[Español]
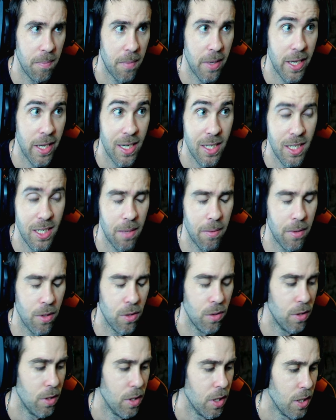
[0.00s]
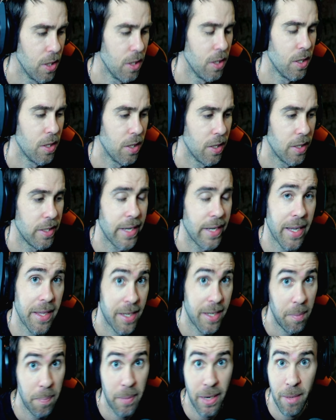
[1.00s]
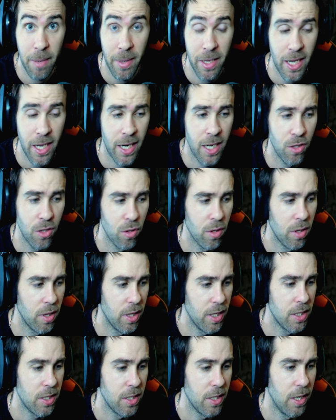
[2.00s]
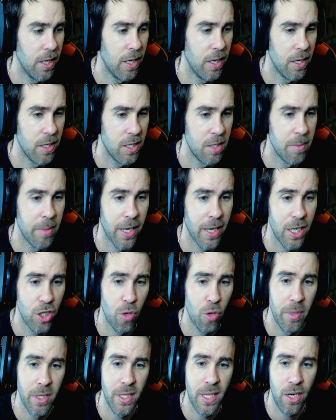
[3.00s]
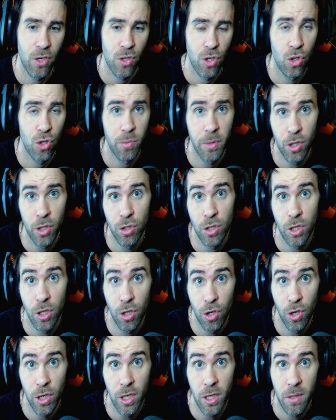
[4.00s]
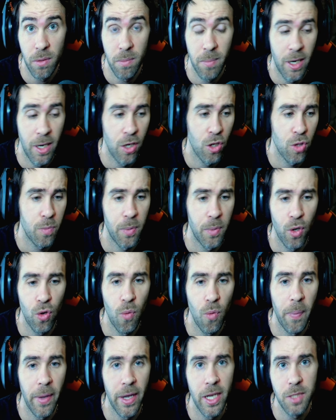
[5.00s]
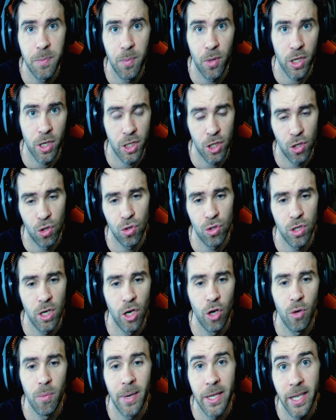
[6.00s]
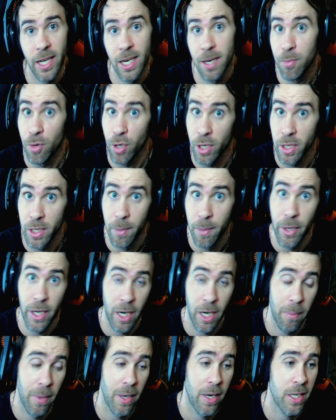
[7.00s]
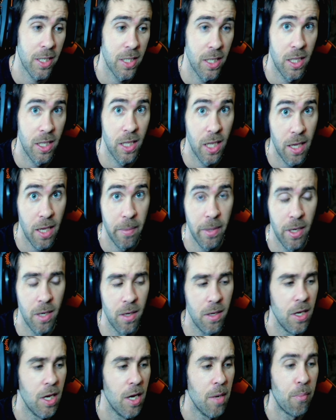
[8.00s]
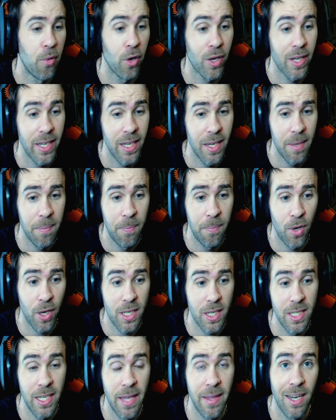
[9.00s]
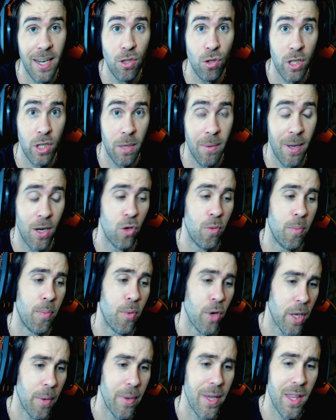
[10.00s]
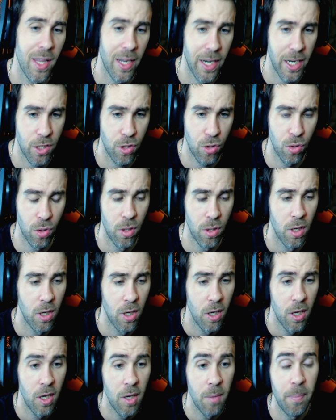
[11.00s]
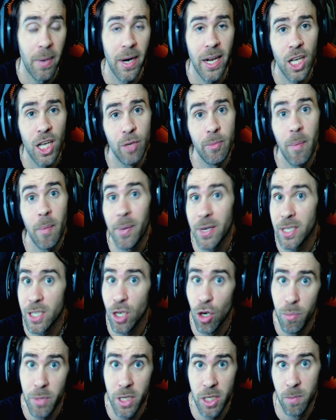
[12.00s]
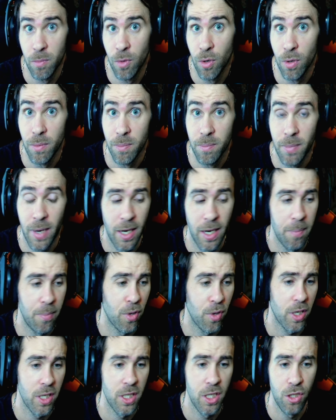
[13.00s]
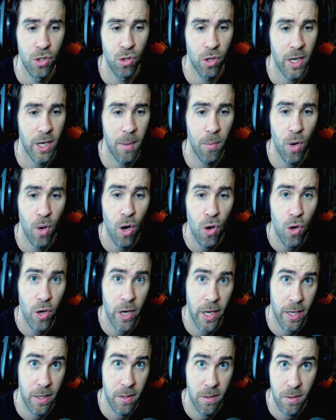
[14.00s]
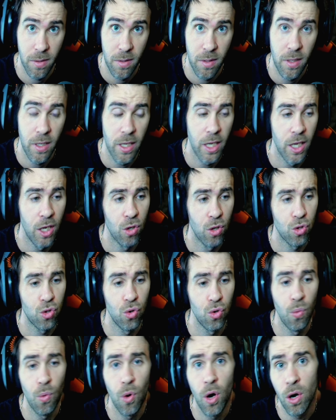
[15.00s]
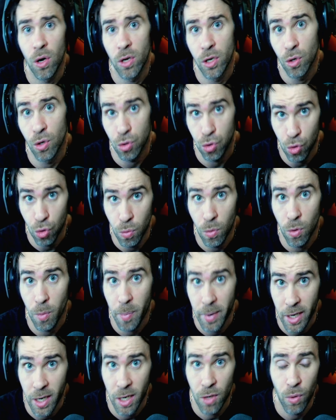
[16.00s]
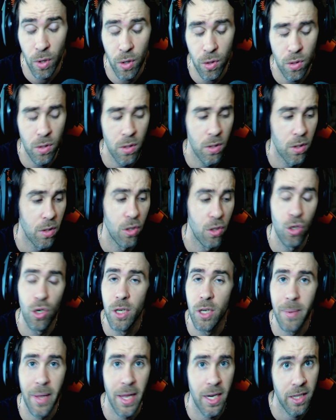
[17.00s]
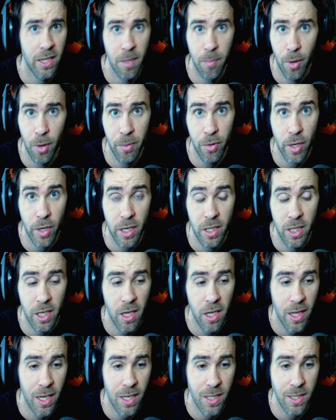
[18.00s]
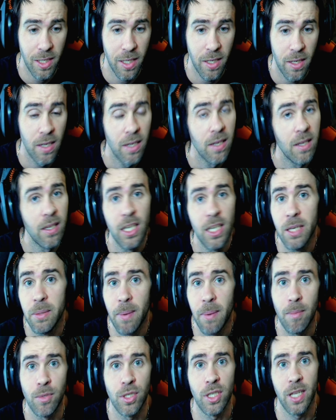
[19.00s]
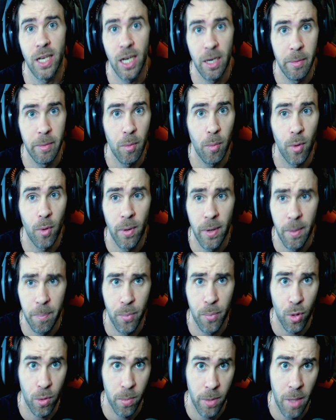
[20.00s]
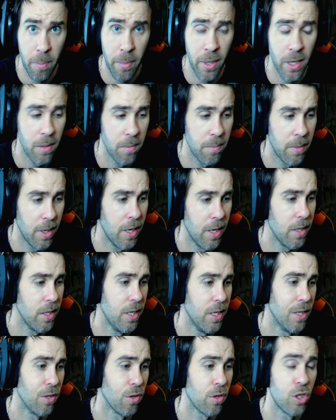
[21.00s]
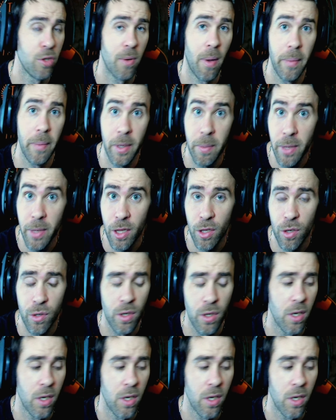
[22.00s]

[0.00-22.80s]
Mañana sábado. Ya quedarán para mañana, entonces, eh, si me dejáis comentarios en los vídeos de hoy, ¿vale? No os preocupéis, porque si no los leo mañana, porque ya voy a grabar Resident Evil, porque, porque así adelanto trabajo. ¿Por qué voy a hacer esto? Para que no me pase lo mismo, ¿vale? Porque si yo grabo ahora y lo subo, y lo subo para luego, no le va a dar tiempo al vídeo a renderizarse y vamos a estar en el mismo problema, ¿vale? Y entonces no va a haber vídeo.